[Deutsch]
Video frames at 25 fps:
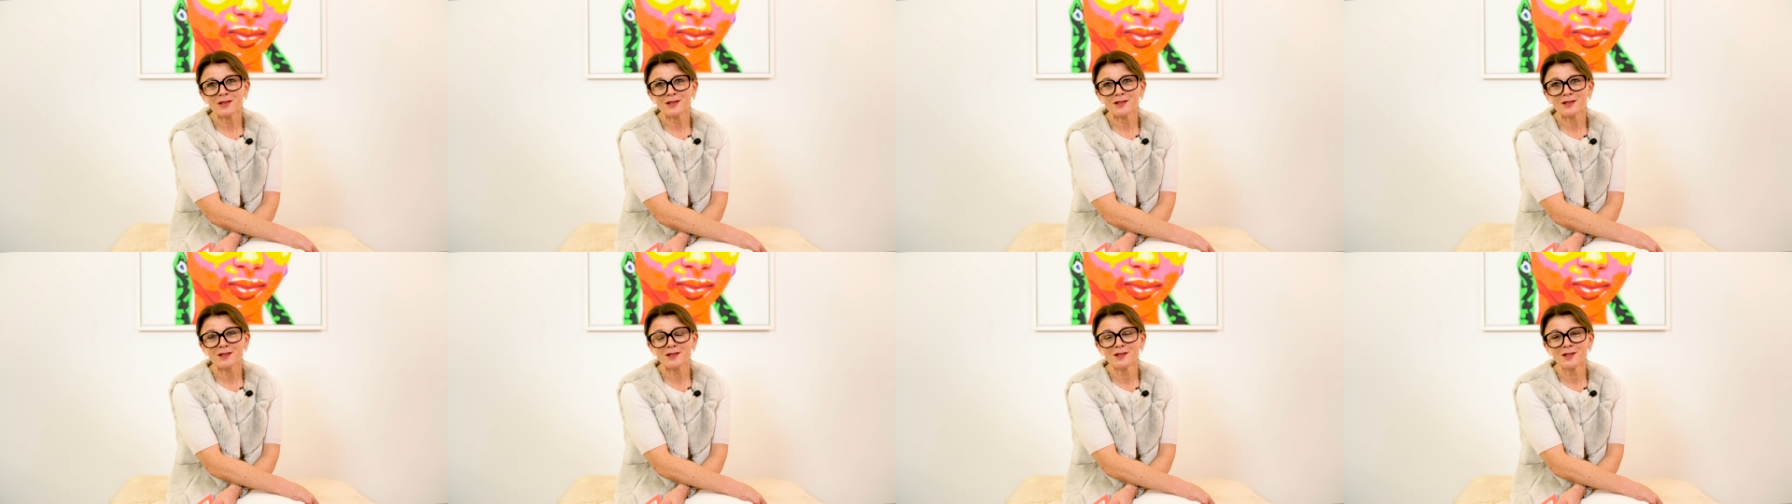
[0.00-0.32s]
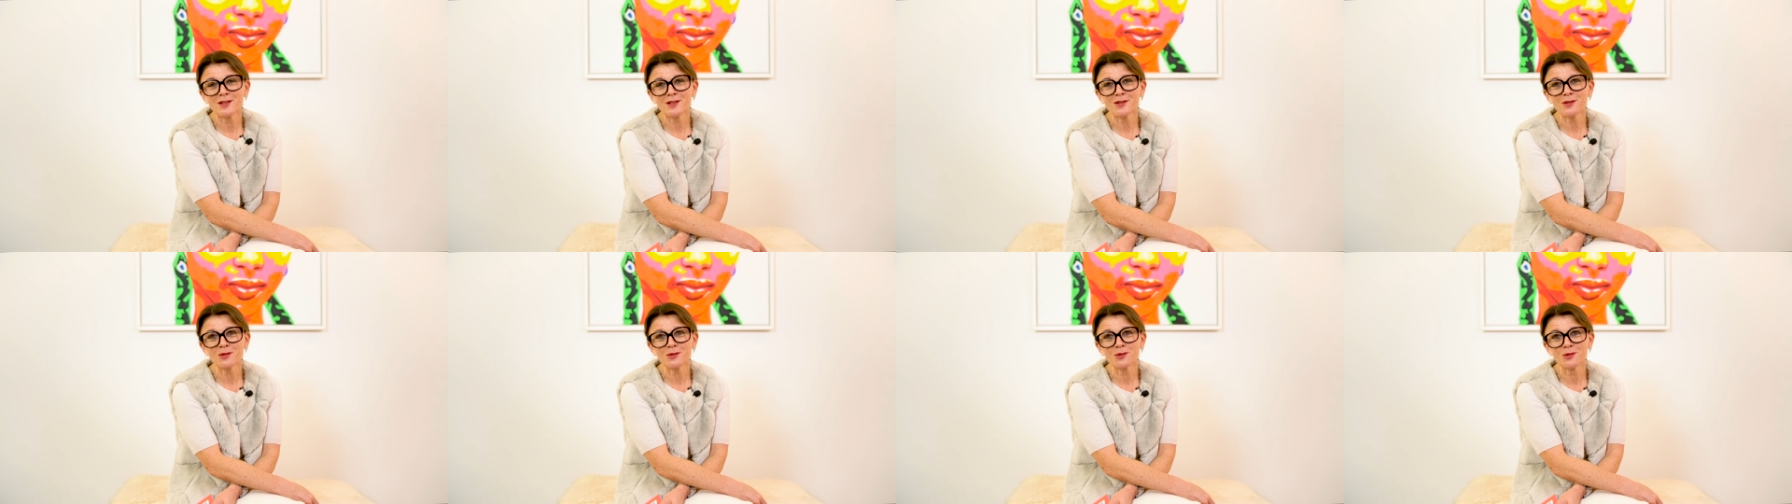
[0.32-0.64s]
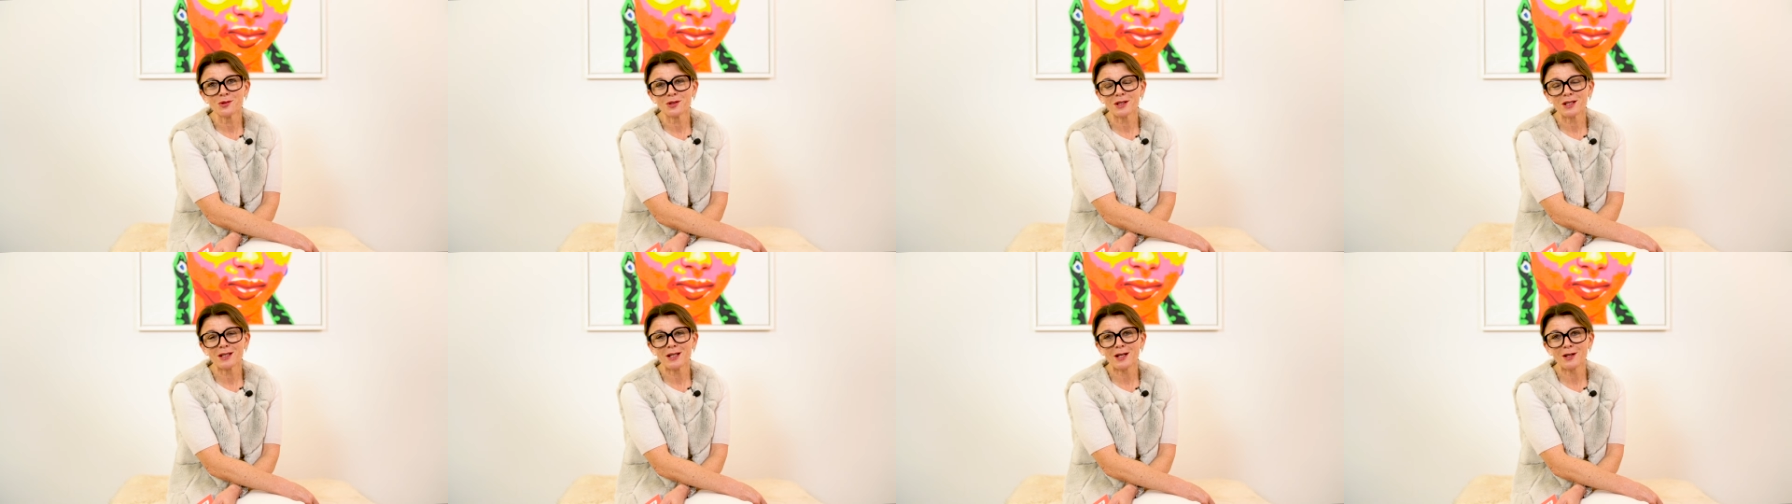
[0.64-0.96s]
was ist nicht so
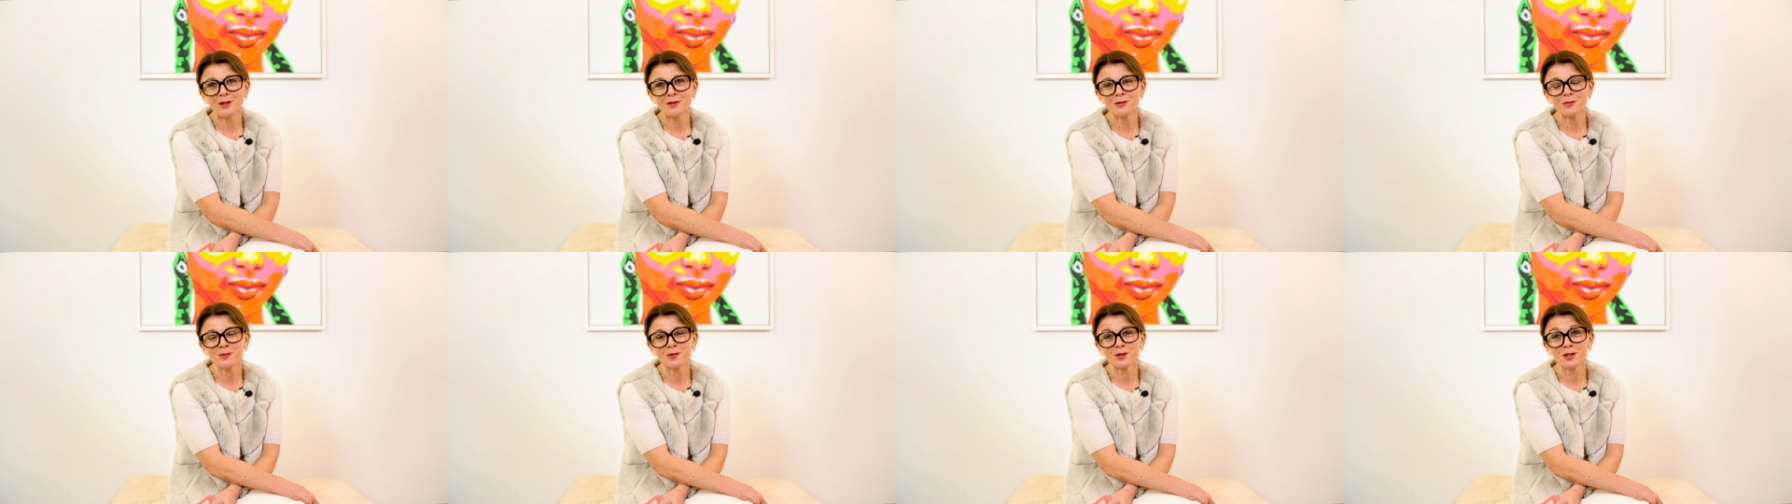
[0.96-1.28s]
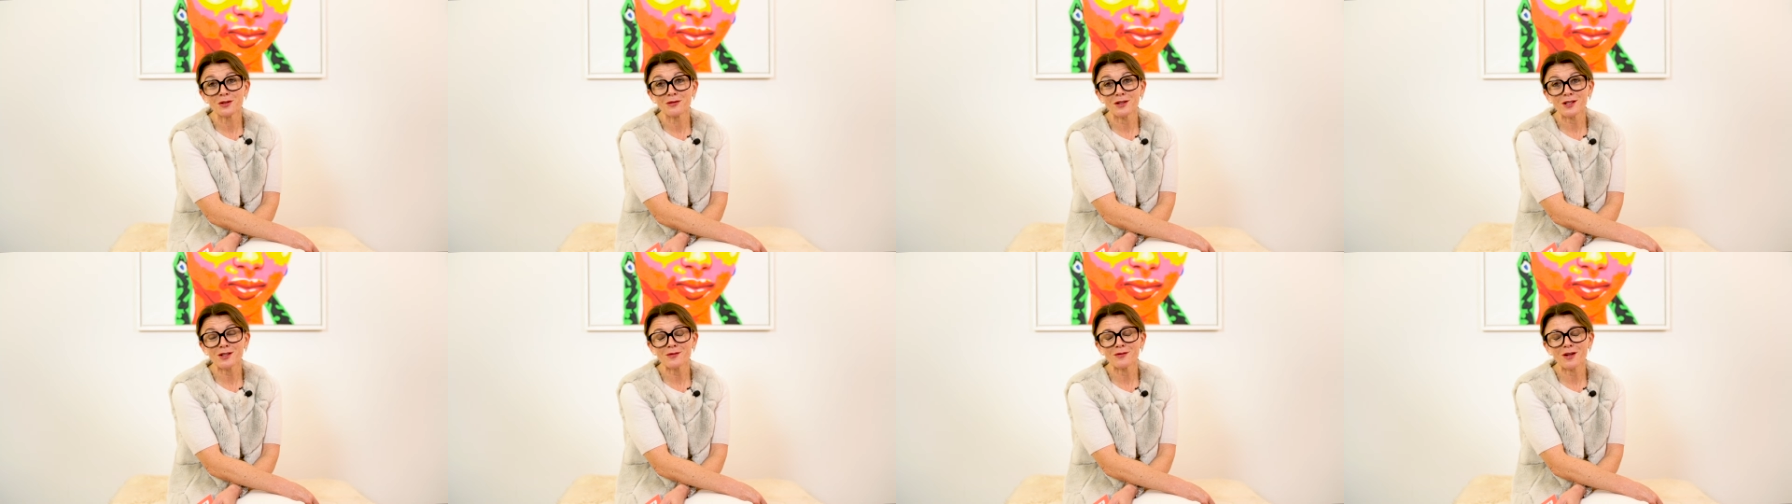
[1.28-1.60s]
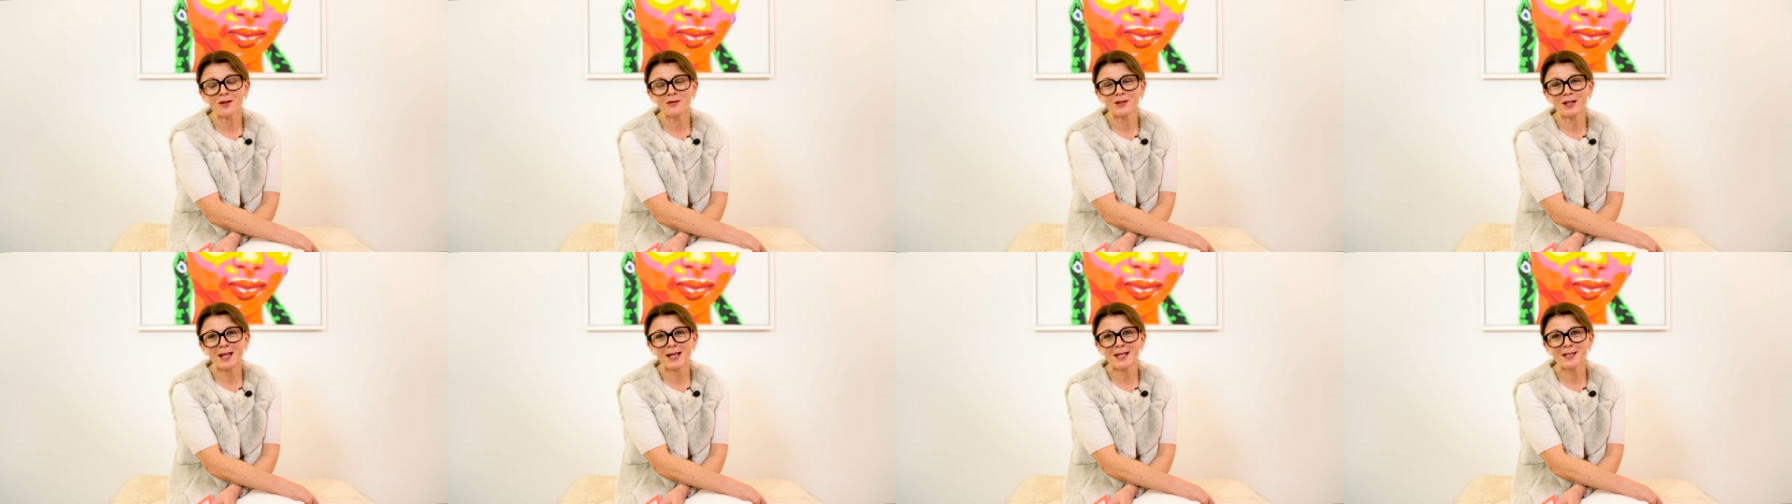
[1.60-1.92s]
gut gelaufen oder was
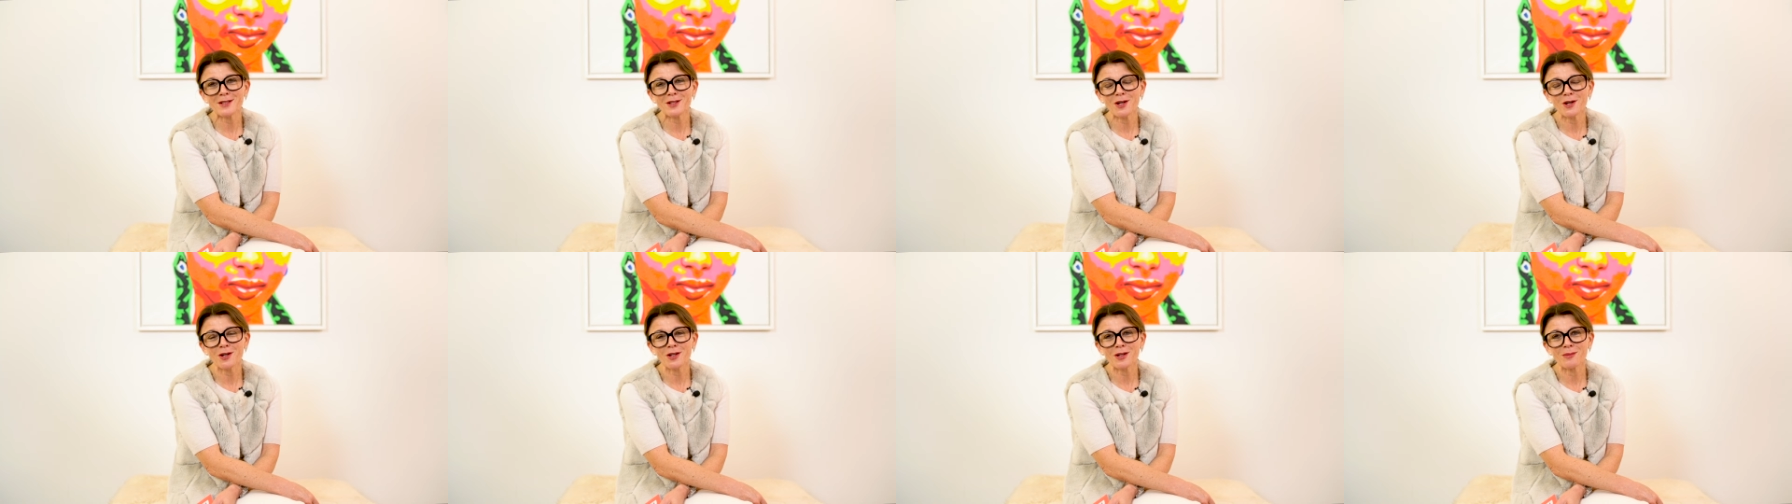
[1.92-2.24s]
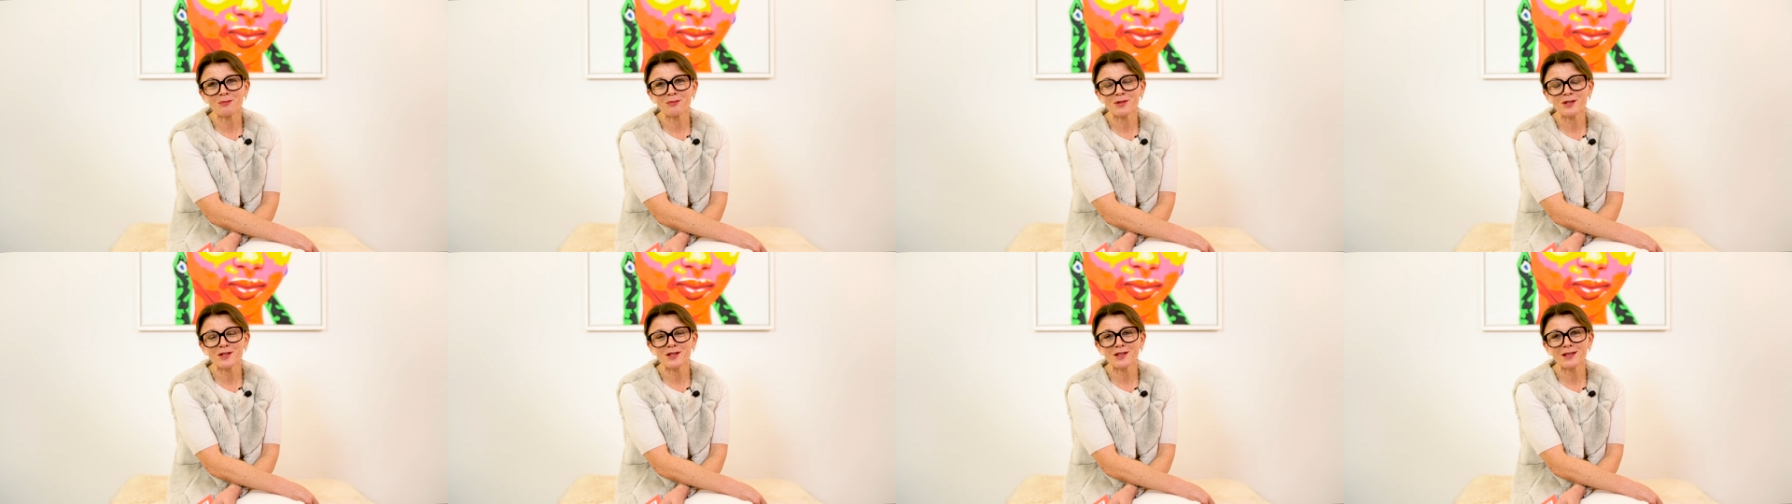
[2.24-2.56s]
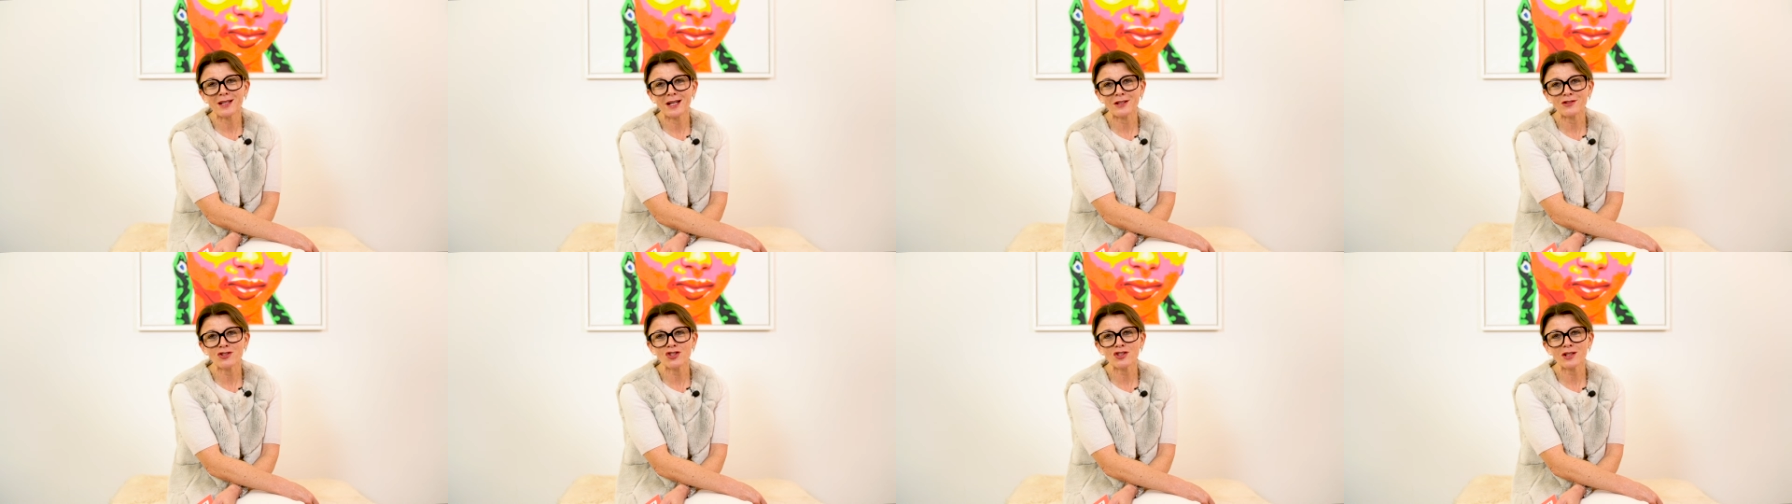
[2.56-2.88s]
war vielleicht auch ein
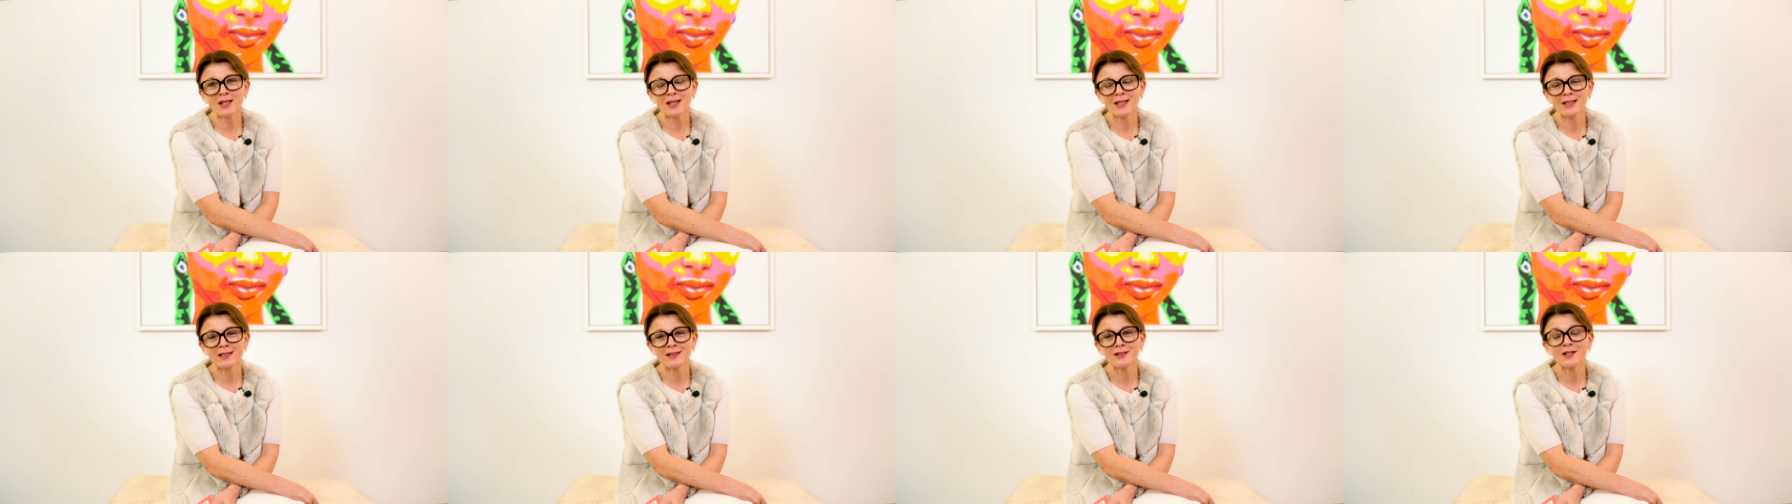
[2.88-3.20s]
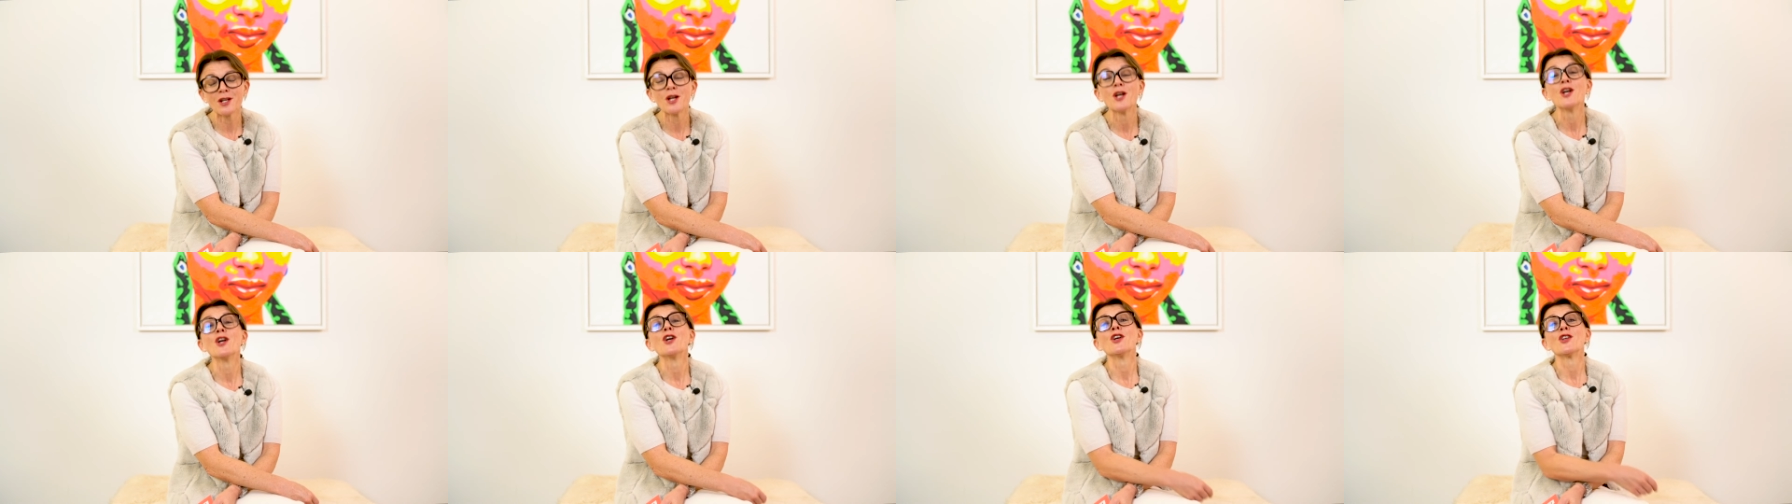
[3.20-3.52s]
bisschen anstrengend,